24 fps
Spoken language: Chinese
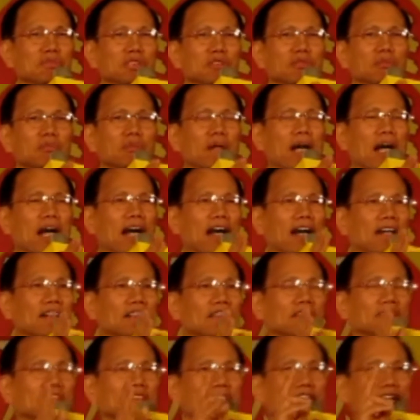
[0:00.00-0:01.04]
们就把
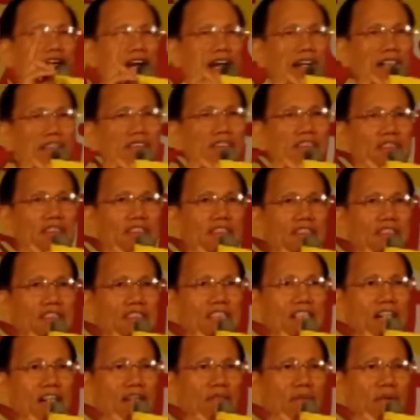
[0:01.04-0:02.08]
两亿的
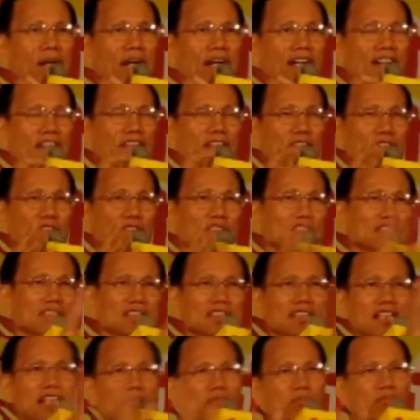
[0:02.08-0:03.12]
加码呢分
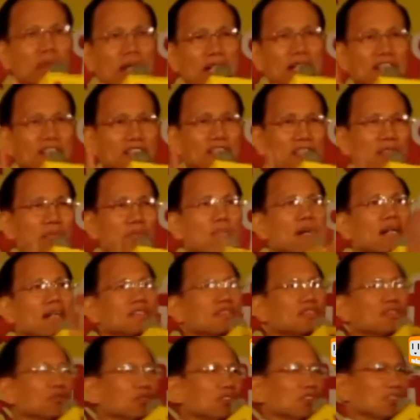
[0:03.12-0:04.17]
成两半，一
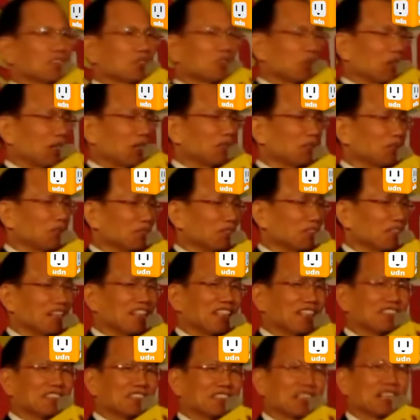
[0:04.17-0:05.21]
半就是传统
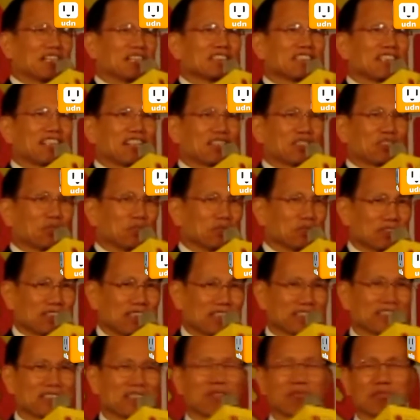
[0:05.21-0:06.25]
的加在头奖
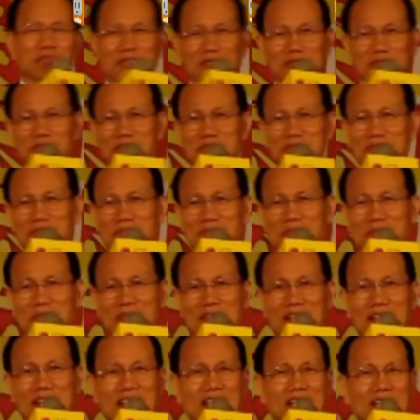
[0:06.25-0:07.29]
上面，
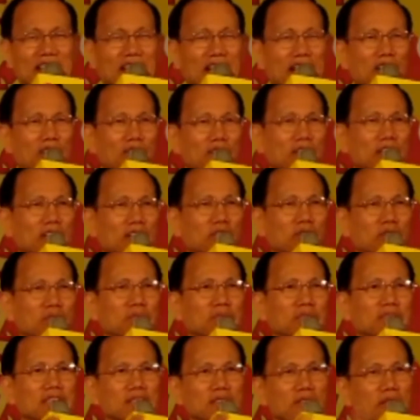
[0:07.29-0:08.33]
然后呢，我
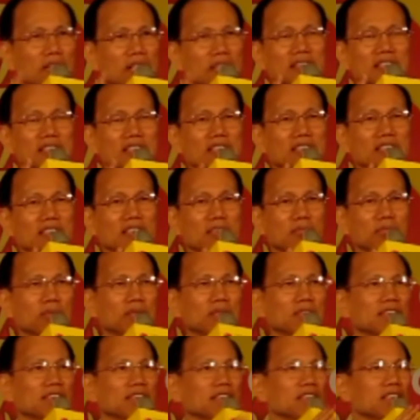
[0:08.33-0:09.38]
们另外一亿呢
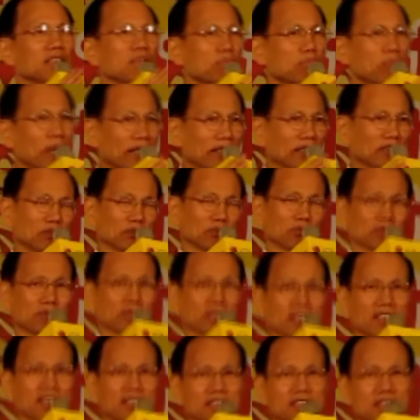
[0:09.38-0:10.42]
变成一百组
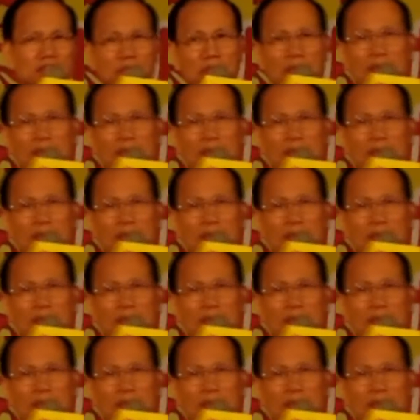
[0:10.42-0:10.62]
的一